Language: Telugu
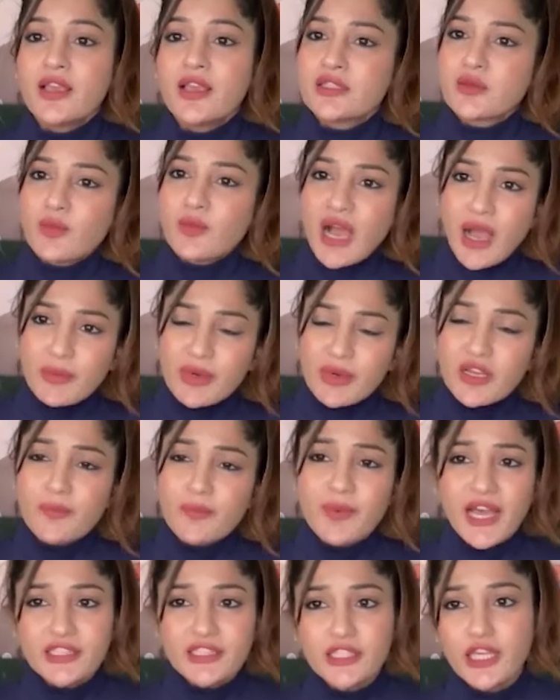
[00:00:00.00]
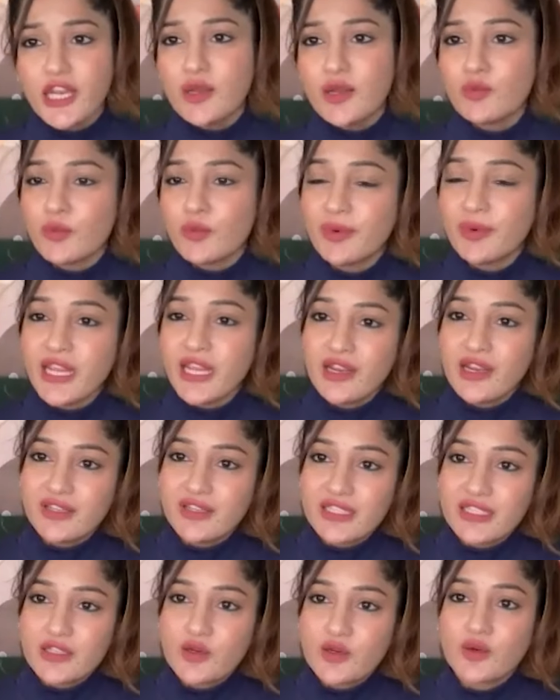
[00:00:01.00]
సో మామూలుగా పాతికేళ్ళ ముప్పై ఏళ్ళ
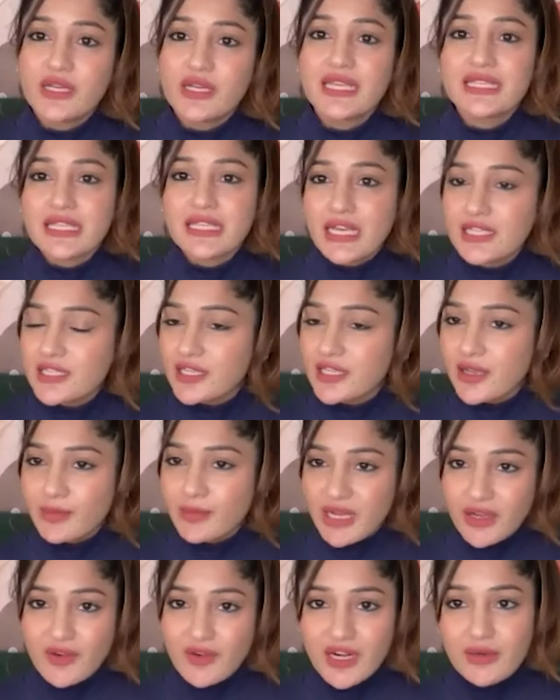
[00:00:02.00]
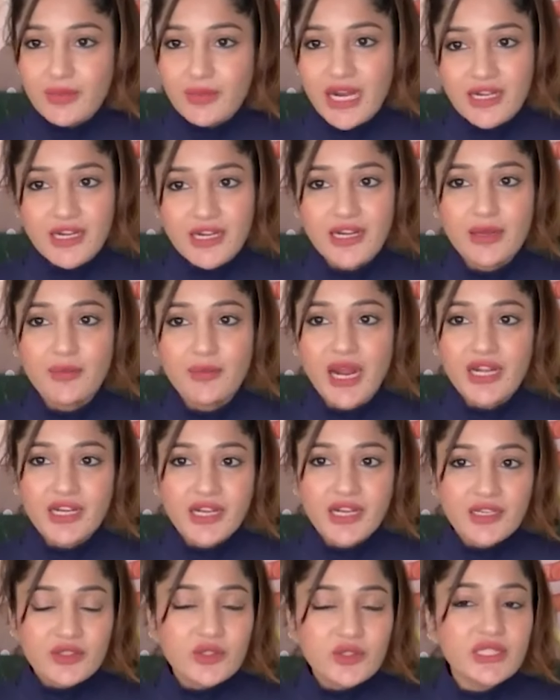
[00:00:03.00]
వయసులోనే సహజంగా మగవాడు మాట్లాడే
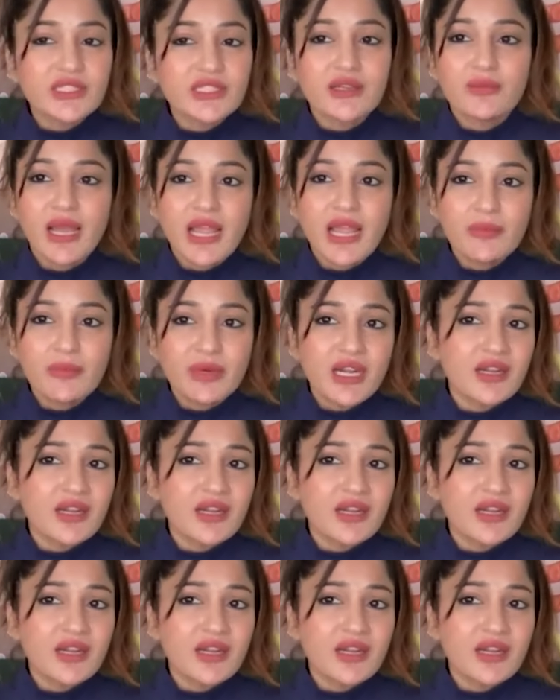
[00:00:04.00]
మాటలకు అతని మాయ